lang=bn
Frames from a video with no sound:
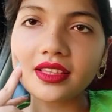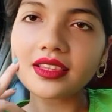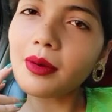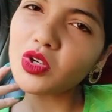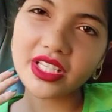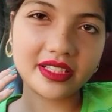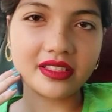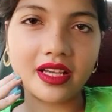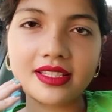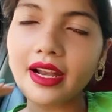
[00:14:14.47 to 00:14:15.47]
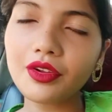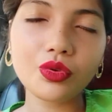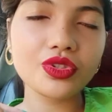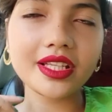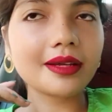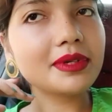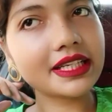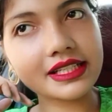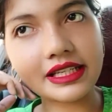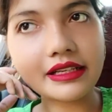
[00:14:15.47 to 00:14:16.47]
দামও ঠিকঠাক শাড়ি অনুযায়ী দাম
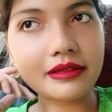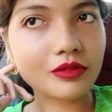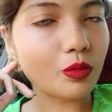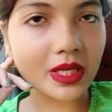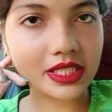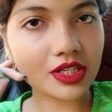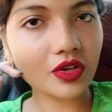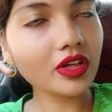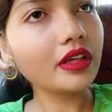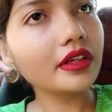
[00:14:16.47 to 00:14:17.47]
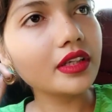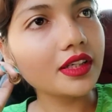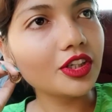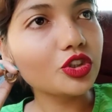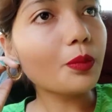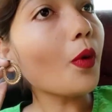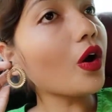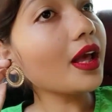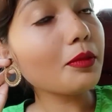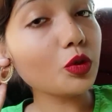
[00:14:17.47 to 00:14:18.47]
ঠিকঠাক খুব বেশি নয় একটু
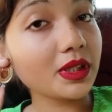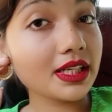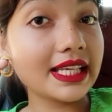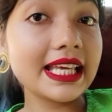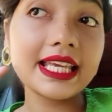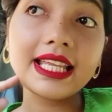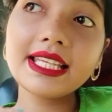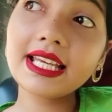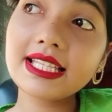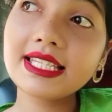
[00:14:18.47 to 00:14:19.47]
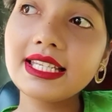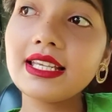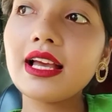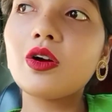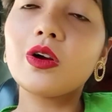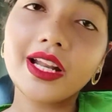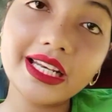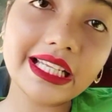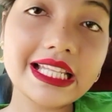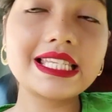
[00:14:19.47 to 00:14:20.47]
পরে আমি তোমাদের কি কি নিয়েছি কটা
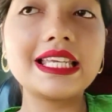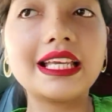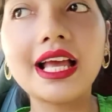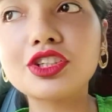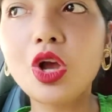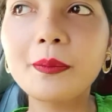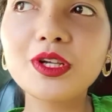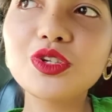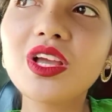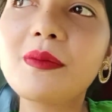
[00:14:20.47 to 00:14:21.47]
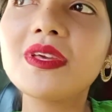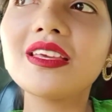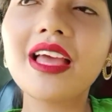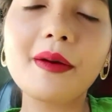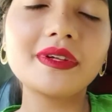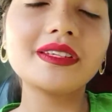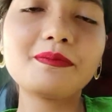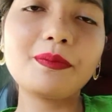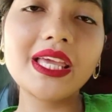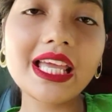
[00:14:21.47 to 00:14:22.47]
নিয়েছি সব কিছুই আমি আমার
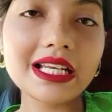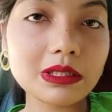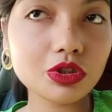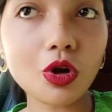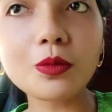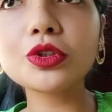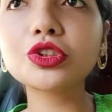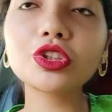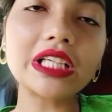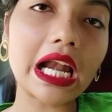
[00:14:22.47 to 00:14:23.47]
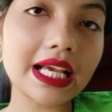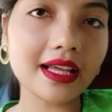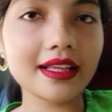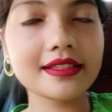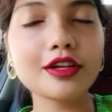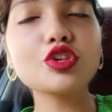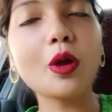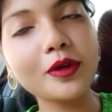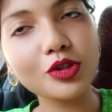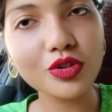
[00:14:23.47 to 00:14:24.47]
বিয়ের সমস্ত শাড়ি কালেকশান সব
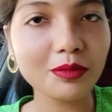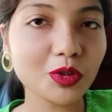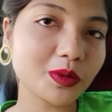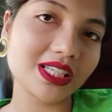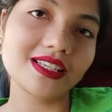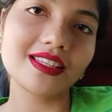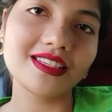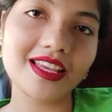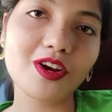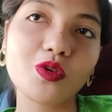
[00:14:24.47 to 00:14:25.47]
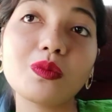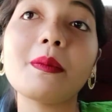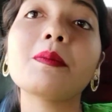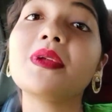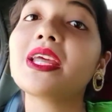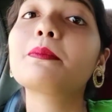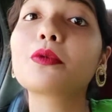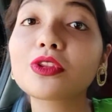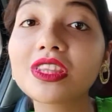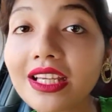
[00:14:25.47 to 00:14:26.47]
কিছুই আমি তোমাদের সাথে শেয়ার করব আমার বিয়ের
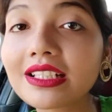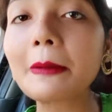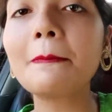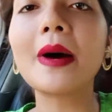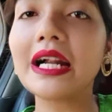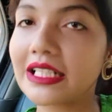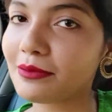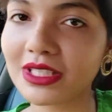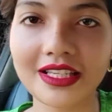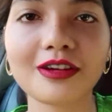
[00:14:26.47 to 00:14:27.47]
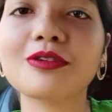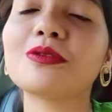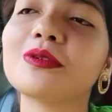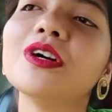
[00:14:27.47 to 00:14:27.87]
প্রত্যেকটা পার্ট আমি শেয়ার করব